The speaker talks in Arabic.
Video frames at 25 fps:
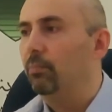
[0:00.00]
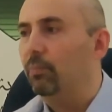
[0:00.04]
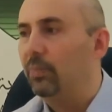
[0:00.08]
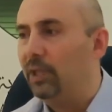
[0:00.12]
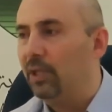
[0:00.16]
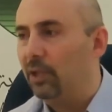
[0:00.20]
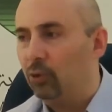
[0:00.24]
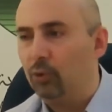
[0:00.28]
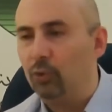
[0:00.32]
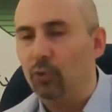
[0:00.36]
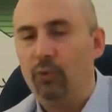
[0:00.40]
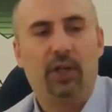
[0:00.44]

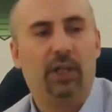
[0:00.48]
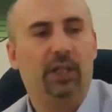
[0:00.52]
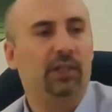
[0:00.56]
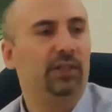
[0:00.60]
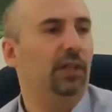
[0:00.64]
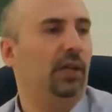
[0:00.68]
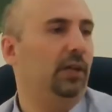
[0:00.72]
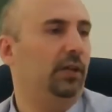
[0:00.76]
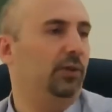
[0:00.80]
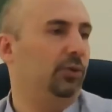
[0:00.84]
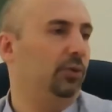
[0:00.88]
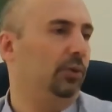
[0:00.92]
بدك تشوف
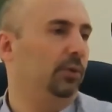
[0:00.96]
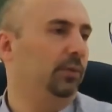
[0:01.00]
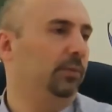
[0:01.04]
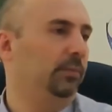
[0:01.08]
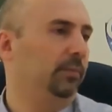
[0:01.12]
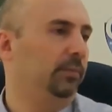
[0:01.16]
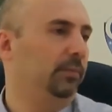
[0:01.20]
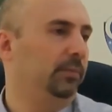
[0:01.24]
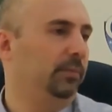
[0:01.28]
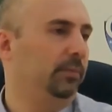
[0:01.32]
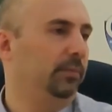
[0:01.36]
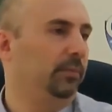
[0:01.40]
خصائصه
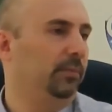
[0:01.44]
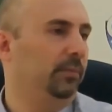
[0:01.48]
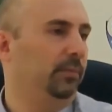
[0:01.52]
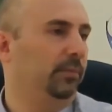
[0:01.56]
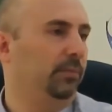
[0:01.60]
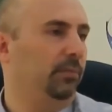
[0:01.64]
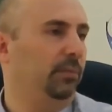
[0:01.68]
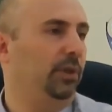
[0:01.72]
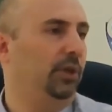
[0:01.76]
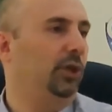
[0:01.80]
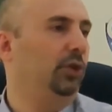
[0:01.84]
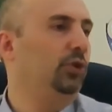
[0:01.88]

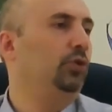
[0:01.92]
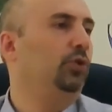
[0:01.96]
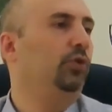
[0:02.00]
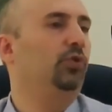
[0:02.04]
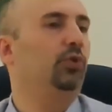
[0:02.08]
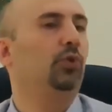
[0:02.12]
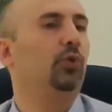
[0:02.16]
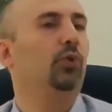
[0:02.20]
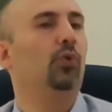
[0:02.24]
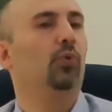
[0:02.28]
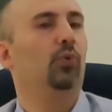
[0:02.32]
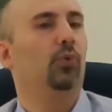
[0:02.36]
بدك تشوف
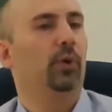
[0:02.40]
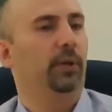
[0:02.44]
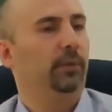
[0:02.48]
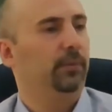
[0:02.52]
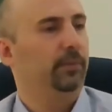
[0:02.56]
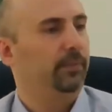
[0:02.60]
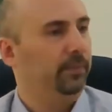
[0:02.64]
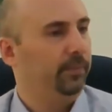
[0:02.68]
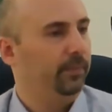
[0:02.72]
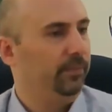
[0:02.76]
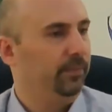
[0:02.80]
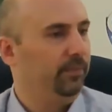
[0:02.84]
شو هو
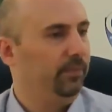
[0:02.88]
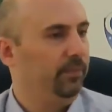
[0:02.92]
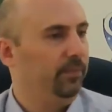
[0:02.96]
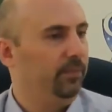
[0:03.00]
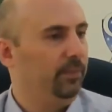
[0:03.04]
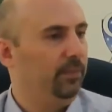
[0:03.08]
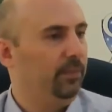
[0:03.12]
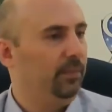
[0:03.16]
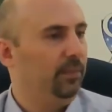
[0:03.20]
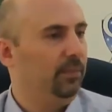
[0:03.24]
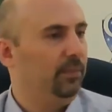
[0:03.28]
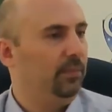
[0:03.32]

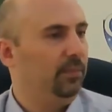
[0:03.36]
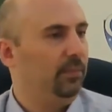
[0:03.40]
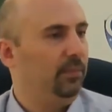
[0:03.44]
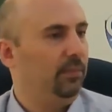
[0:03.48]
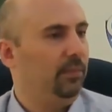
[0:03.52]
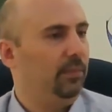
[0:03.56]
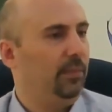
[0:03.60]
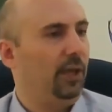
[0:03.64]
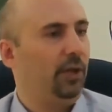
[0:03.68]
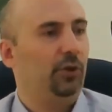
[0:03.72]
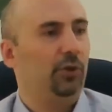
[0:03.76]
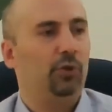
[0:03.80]

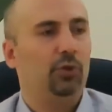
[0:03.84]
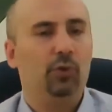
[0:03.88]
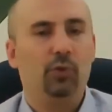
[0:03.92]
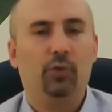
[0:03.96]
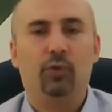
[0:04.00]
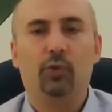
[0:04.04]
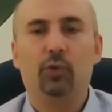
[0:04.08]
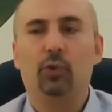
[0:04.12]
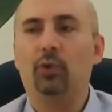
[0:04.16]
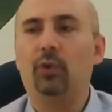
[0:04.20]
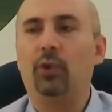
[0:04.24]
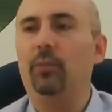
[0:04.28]
بدك
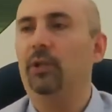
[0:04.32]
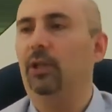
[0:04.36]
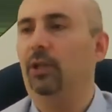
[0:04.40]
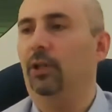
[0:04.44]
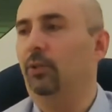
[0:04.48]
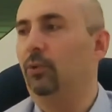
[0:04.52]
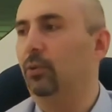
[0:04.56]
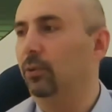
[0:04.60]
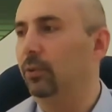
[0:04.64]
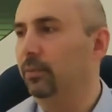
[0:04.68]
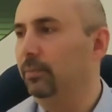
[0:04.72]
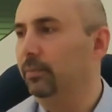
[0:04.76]
تشوف شو
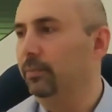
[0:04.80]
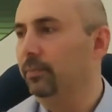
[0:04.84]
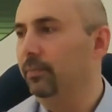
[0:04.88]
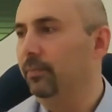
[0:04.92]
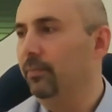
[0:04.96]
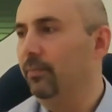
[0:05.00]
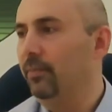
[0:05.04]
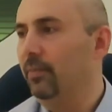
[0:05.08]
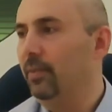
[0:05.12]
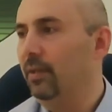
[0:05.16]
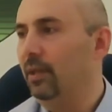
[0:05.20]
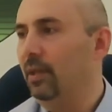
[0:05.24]
طبيعته
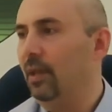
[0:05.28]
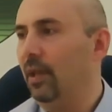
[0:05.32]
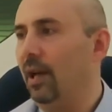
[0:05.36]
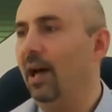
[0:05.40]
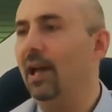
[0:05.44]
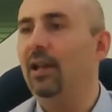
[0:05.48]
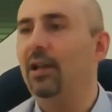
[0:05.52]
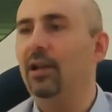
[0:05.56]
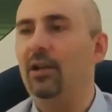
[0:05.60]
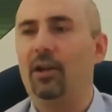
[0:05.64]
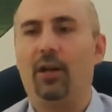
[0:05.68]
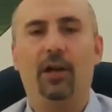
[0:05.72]

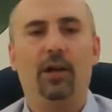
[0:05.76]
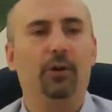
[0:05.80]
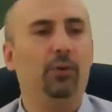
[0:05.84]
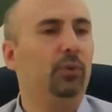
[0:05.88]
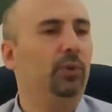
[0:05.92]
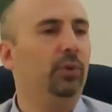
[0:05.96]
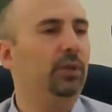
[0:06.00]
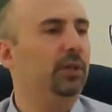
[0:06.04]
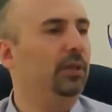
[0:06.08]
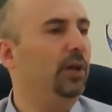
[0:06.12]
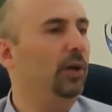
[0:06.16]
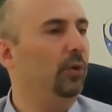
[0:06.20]
هل
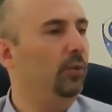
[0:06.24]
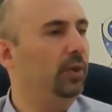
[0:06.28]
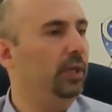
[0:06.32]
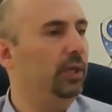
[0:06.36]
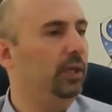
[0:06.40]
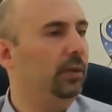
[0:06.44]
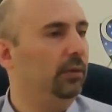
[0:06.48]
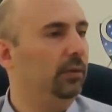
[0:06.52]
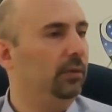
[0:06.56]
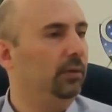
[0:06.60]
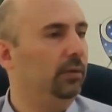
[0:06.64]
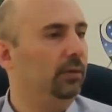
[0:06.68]
القانون
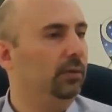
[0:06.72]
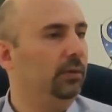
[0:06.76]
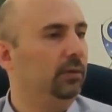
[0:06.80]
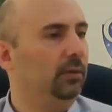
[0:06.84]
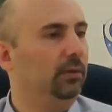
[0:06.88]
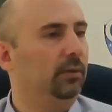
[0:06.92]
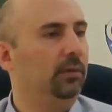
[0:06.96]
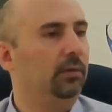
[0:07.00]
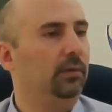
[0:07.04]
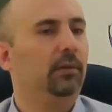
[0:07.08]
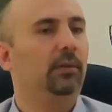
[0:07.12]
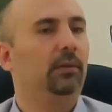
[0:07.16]
الدولي
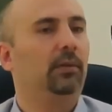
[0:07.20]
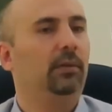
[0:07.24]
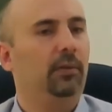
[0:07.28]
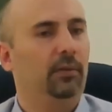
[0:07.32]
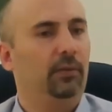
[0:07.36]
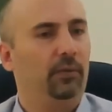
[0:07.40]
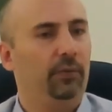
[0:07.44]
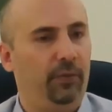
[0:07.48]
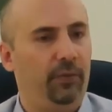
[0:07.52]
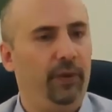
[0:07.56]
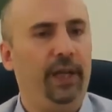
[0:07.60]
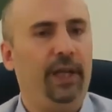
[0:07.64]

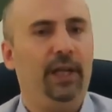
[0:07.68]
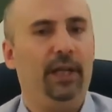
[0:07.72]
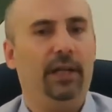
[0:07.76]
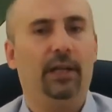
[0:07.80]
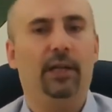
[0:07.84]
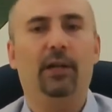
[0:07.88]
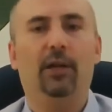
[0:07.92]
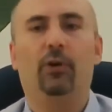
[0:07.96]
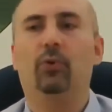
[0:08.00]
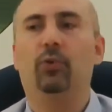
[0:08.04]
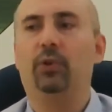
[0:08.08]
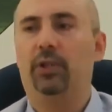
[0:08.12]
فعلا
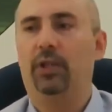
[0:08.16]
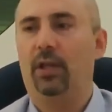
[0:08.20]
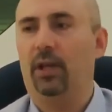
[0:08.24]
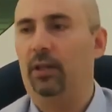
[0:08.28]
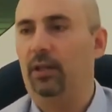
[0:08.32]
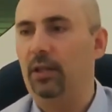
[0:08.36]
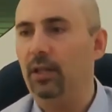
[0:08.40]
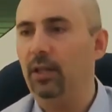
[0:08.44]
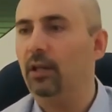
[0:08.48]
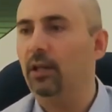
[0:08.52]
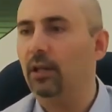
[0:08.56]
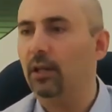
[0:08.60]
له
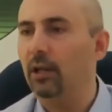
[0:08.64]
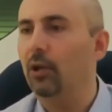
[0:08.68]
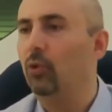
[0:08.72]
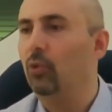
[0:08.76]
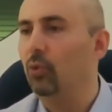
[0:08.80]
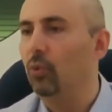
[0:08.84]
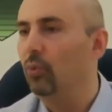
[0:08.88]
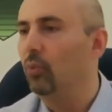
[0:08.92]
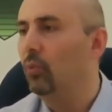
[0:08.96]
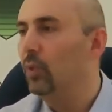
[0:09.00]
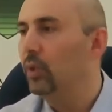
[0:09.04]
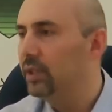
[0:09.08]
تاثير
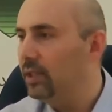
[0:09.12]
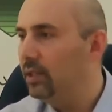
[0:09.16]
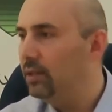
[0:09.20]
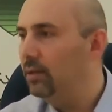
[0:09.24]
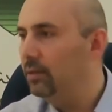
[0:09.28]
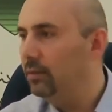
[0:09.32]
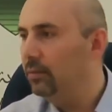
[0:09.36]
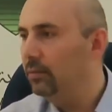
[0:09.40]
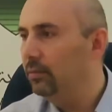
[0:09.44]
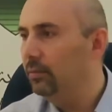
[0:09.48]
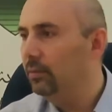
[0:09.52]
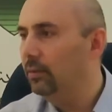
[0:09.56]
له وزن
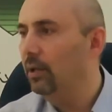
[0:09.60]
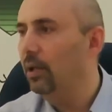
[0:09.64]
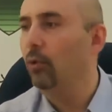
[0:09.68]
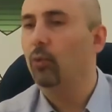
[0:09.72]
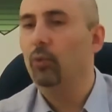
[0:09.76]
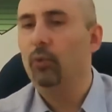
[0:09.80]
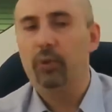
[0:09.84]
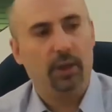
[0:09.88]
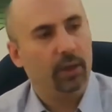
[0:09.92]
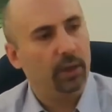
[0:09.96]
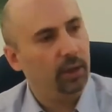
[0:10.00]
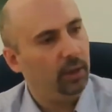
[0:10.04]
له
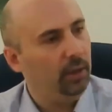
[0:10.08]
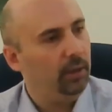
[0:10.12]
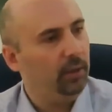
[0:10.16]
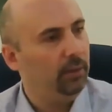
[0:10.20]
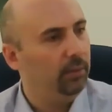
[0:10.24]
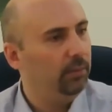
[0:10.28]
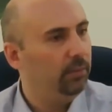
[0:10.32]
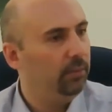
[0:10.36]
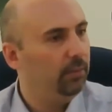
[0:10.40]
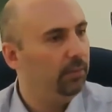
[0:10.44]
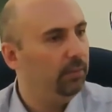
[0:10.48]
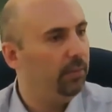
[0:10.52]
ثقل
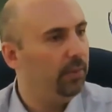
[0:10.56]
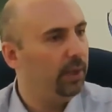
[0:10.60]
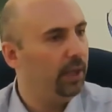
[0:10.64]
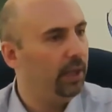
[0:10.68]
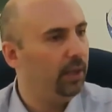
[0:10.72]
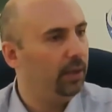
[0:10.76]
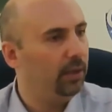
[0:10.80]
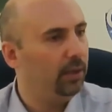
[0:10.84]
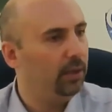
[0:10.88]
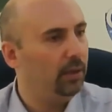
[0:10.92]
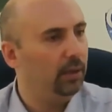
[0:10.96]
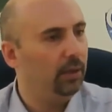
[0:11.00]

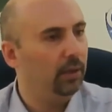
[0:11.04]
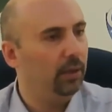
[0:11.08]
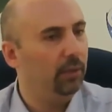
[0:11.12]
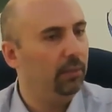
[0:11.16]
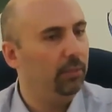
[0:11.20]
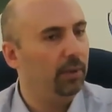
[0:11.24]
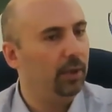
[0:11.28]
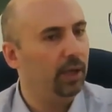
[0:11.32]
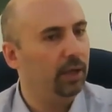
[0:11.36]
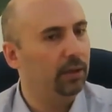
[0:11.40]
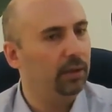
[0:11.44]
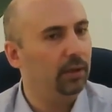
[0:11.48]
بهذا
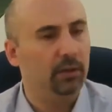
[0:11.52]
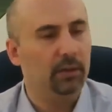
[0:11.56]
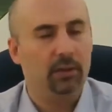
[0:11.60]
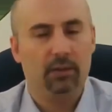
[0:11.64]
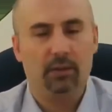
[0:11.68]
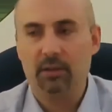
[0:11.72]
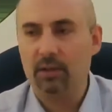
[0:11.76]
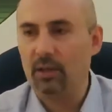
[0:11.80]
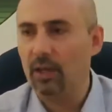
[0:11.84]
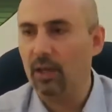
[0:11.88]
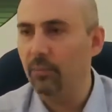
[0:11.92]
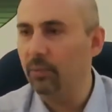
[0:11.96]
بهذا
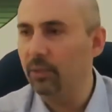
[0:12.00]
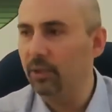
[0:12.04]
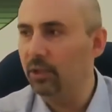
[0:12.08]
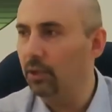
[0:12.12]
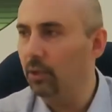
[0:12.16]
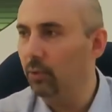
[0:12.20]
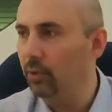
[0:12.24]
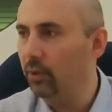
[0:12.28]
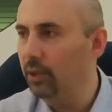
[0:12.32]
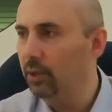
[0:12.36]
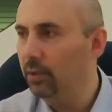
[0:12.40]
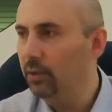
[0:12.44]
النظام
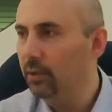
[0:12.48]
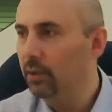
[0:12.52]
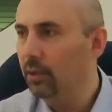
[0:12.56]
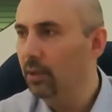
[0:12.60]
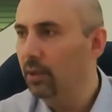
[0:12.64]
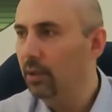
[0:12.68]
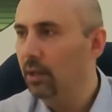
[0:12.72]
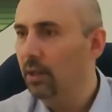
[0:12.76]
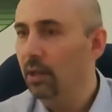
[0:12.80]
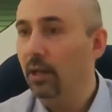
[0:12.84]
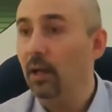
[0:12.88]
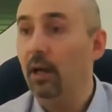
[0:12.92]
الدولي
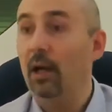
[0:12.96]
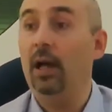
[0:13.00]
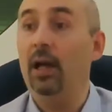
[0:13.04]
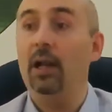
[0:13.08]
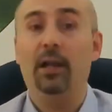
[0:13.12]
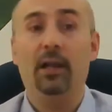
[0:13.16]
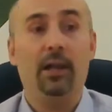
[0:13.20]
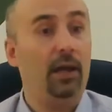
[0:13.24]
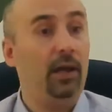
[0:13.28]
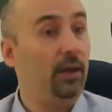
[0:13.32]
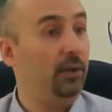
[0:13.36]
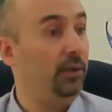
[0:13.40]

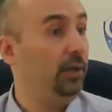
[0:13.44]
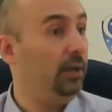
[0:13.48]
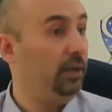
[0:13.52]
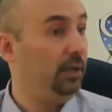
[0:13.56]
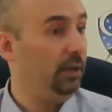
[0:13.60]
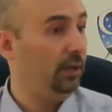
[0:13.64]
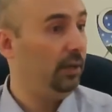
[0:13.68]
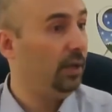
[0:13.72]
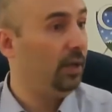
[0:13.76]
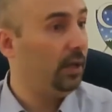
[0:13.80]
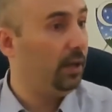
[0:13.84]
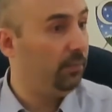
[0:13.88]
هل هذا
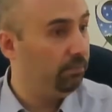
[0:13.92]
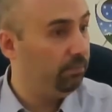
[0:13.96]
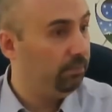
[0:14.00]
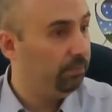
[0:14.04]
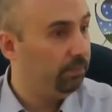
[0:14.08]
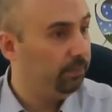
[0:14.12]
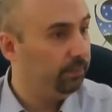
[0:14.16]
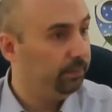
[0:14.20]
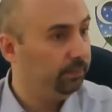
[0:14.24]
النظام